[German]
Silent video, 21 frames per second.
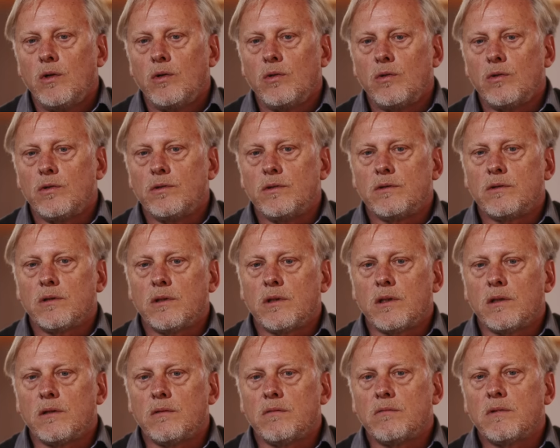Und
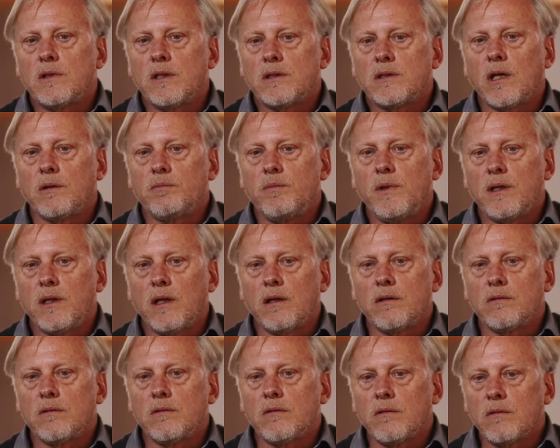äh, das hat mir
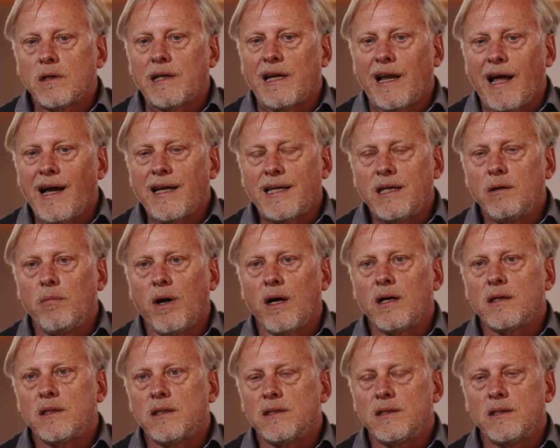dann klar
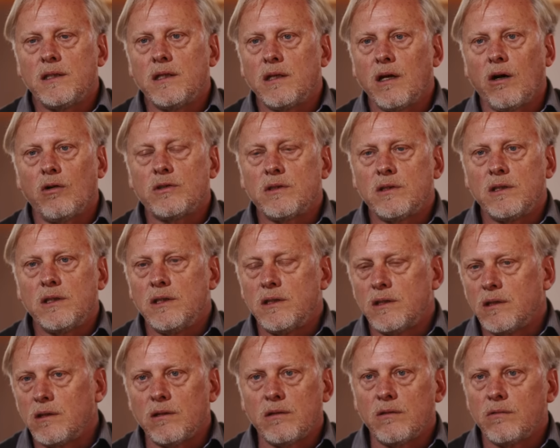gemacht, dass ich aus
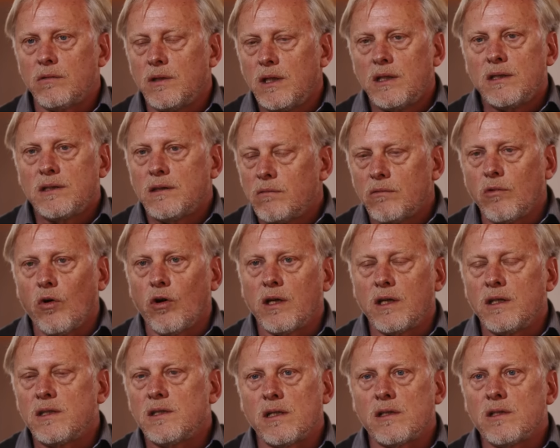dieser
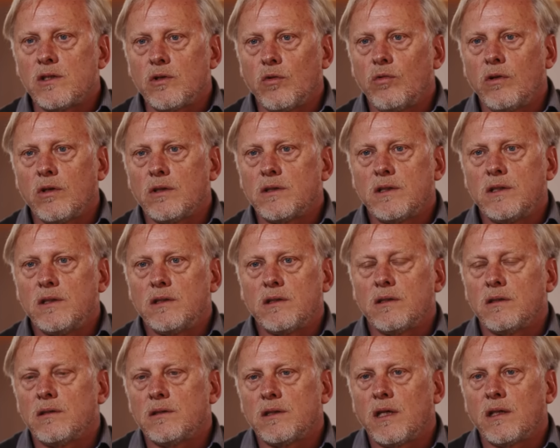Organisation, aus
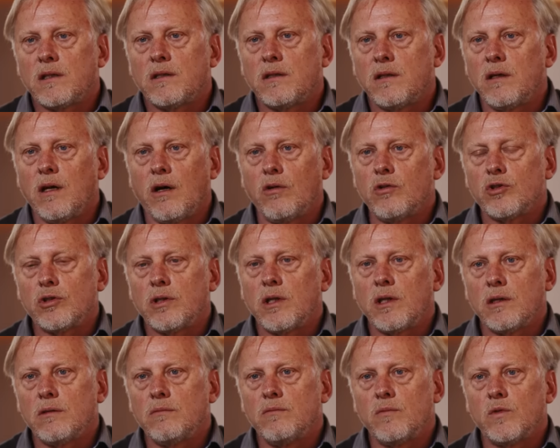dieser Sekte
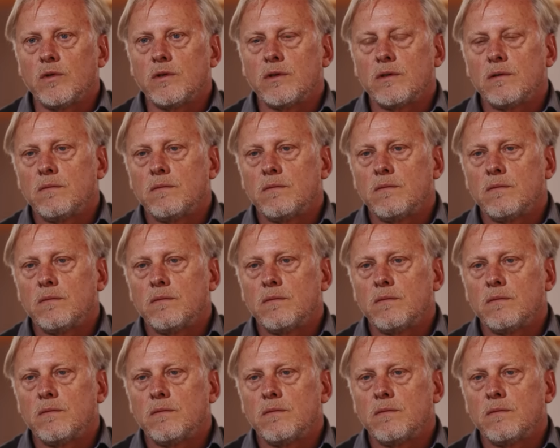aussteigen muss.